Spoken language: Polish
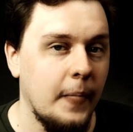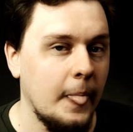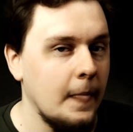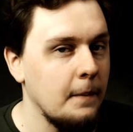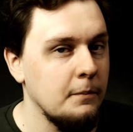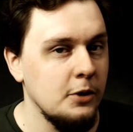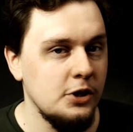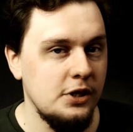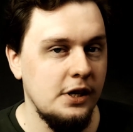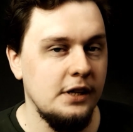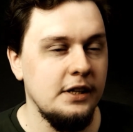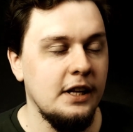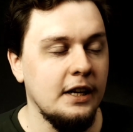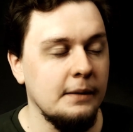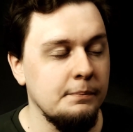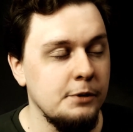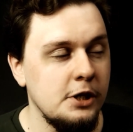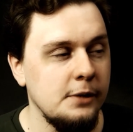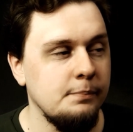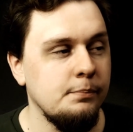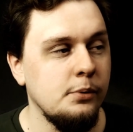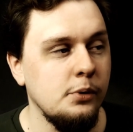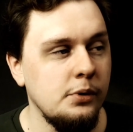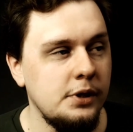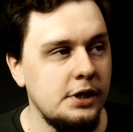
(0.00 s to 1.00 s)
Można jednak
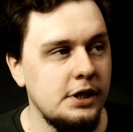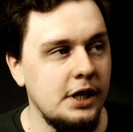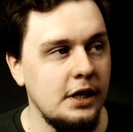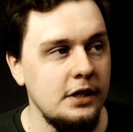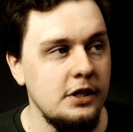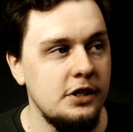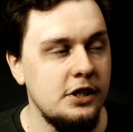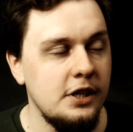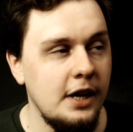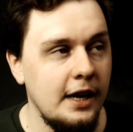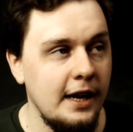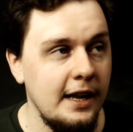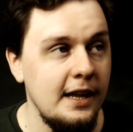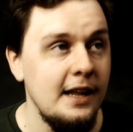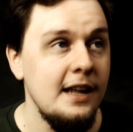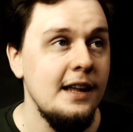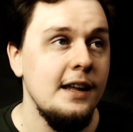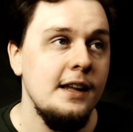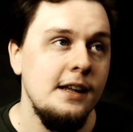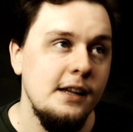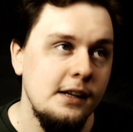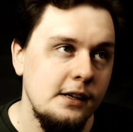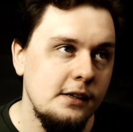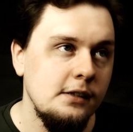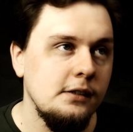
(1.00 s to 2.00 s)
przypuszczać, że
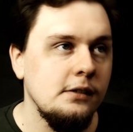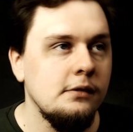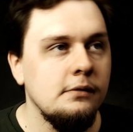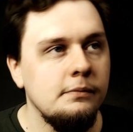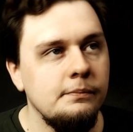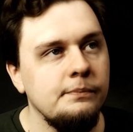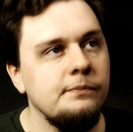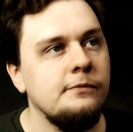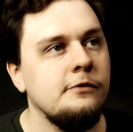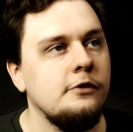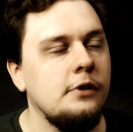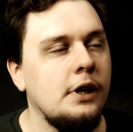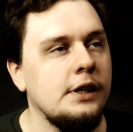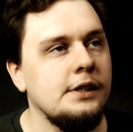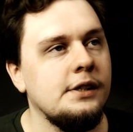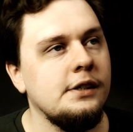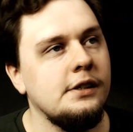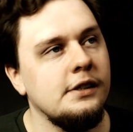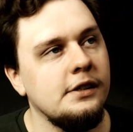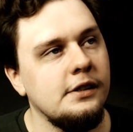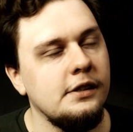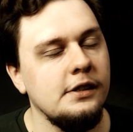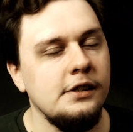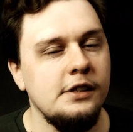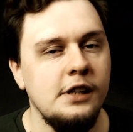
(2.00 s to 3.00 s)
no
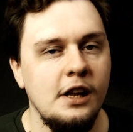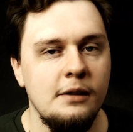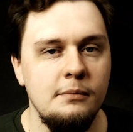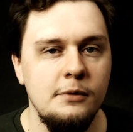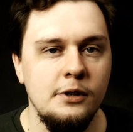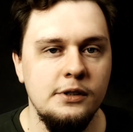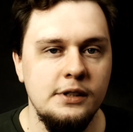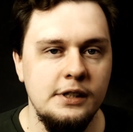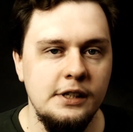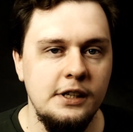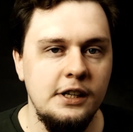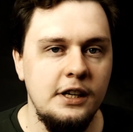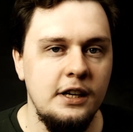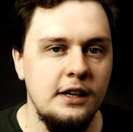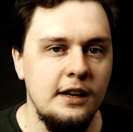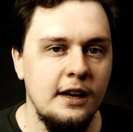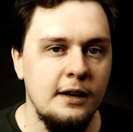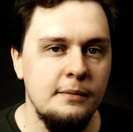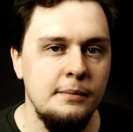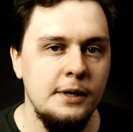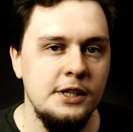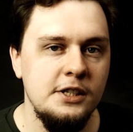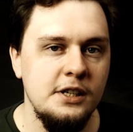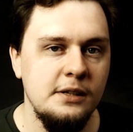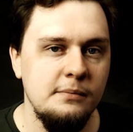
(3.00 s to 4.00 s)
właśnie, gdzieś tam o tych Chinach
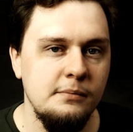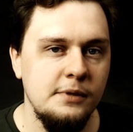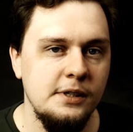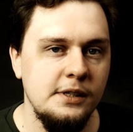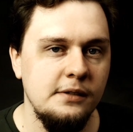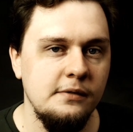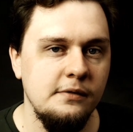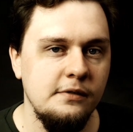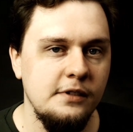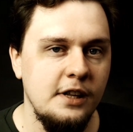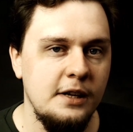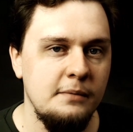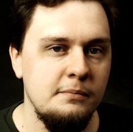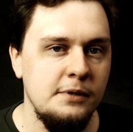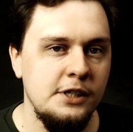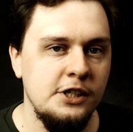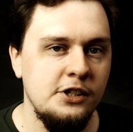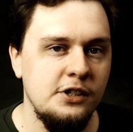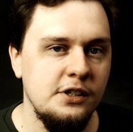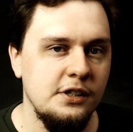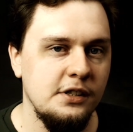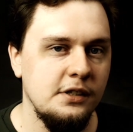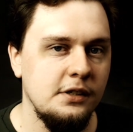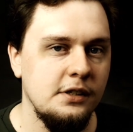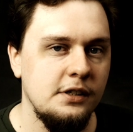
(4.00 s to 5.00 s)
będziemy w
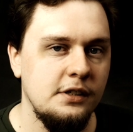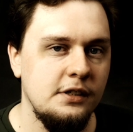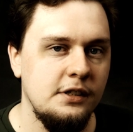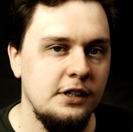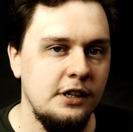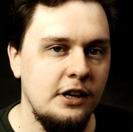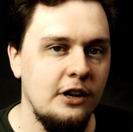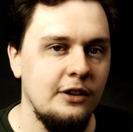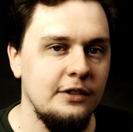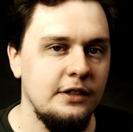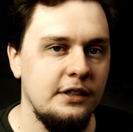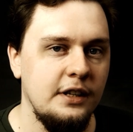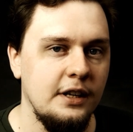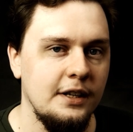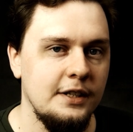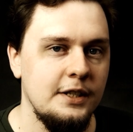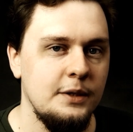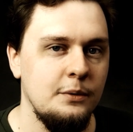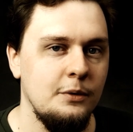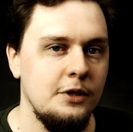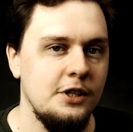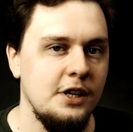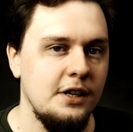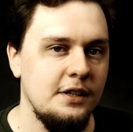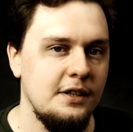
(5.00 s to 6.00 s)
najbliższych tygodniach
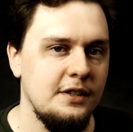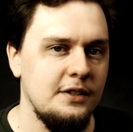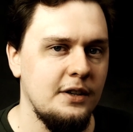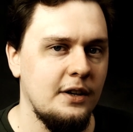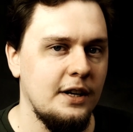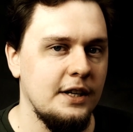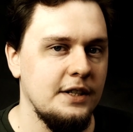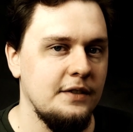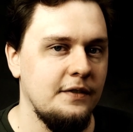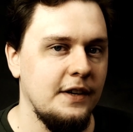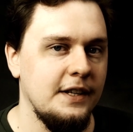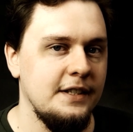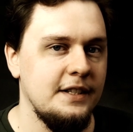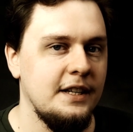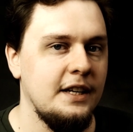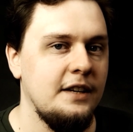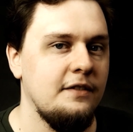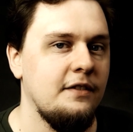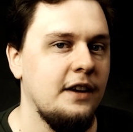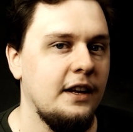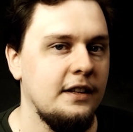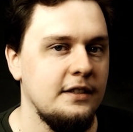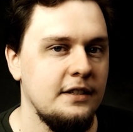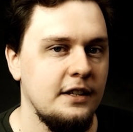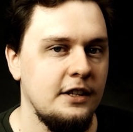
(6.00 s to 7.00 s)
słyszeć coraz więcej i
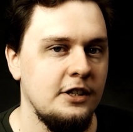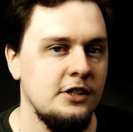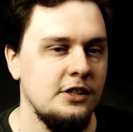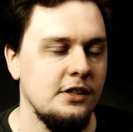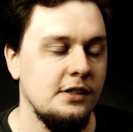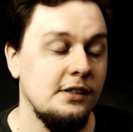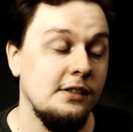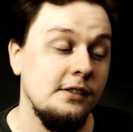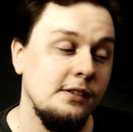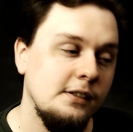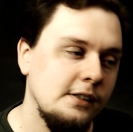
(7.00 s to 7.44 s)
więcej, że